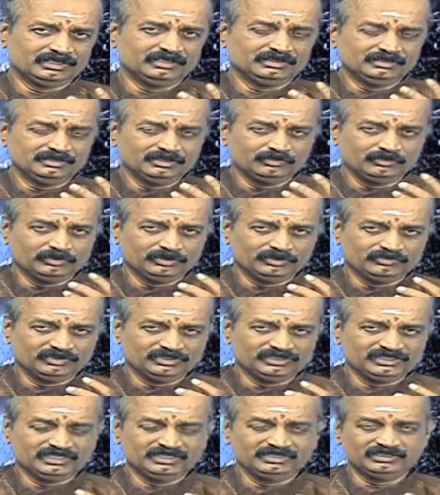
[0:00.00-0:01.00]
எந்த
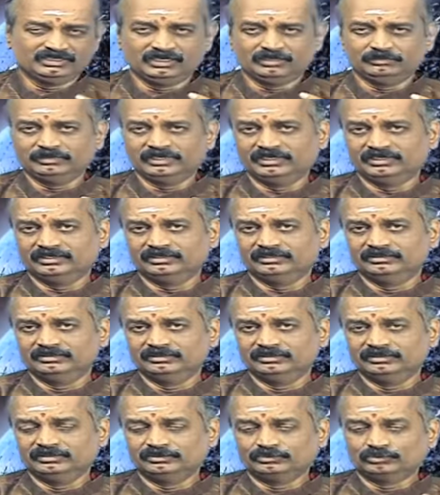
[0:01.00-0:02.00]
ஒரு விஷயத்திலுமே
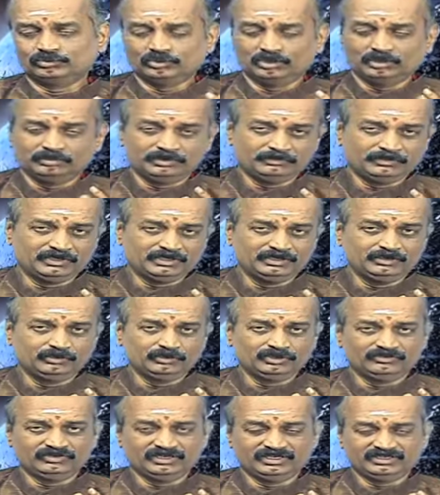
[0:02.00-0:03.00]

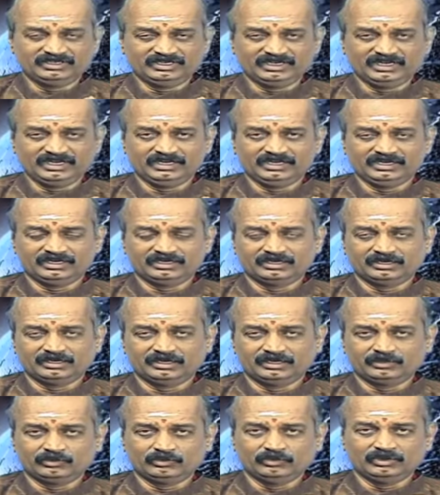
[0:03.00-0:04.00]
சுலபமான ஒரு வெற்றியை
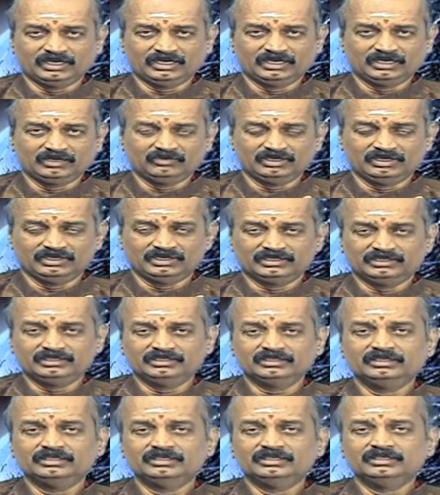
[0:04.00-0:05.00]
காணக்கூடிய அளவில்
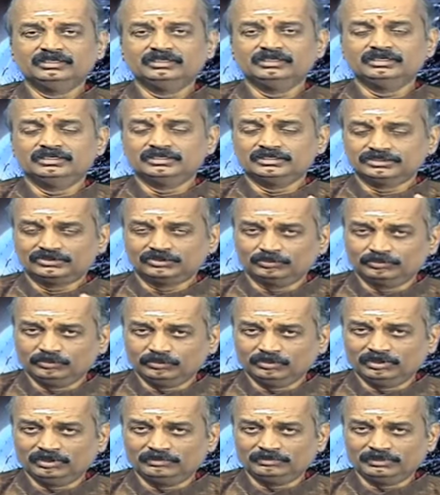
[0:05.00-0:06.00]

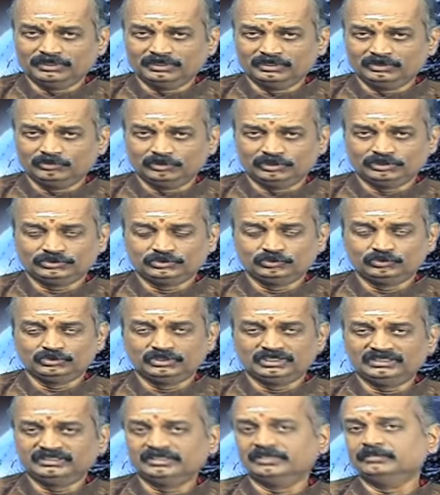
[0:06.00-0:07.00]
சுமூகமான ஒரு
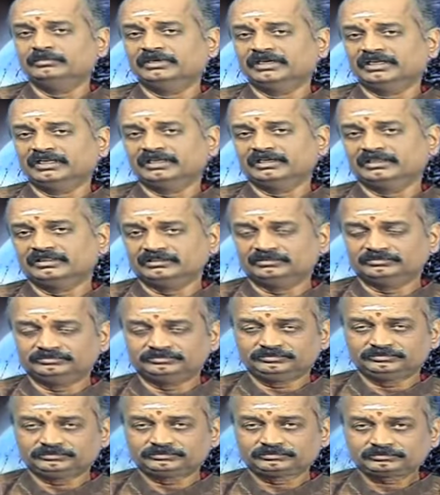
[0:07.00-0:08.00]
சூழல் தென்படுகிறது
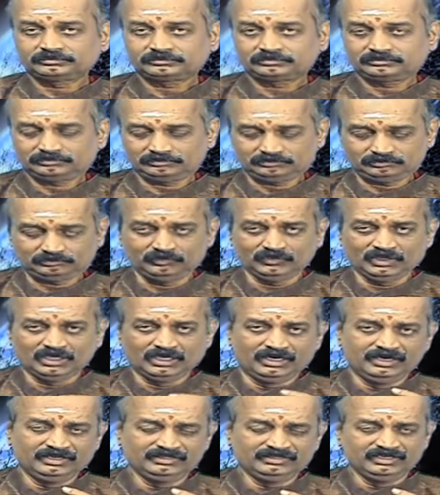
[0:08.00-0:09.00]

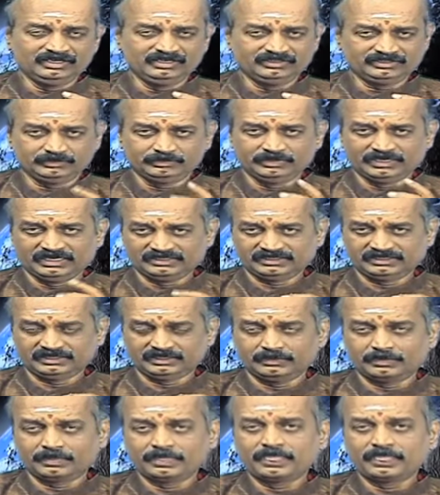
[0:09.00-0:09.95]
அடுத்த ரிஷபராசி